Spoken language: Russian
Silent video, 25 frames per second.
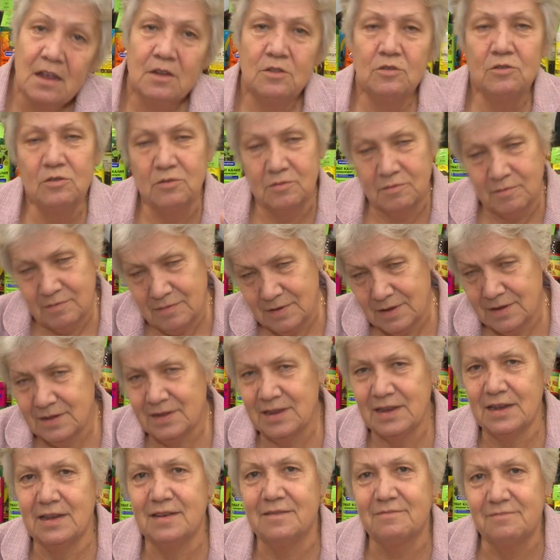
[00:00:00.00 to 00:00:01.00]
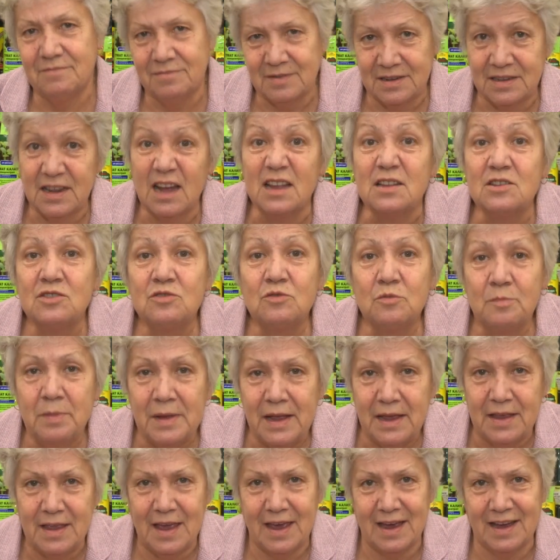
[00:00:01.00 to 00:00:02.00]
Ну, э, я, это
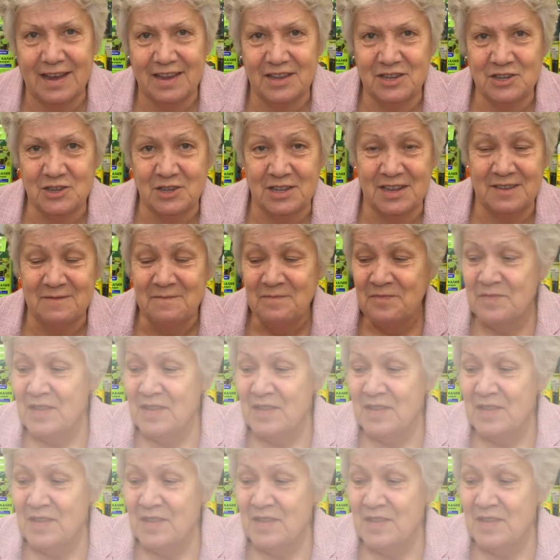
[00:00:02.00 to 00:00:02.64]
отступление, конечно.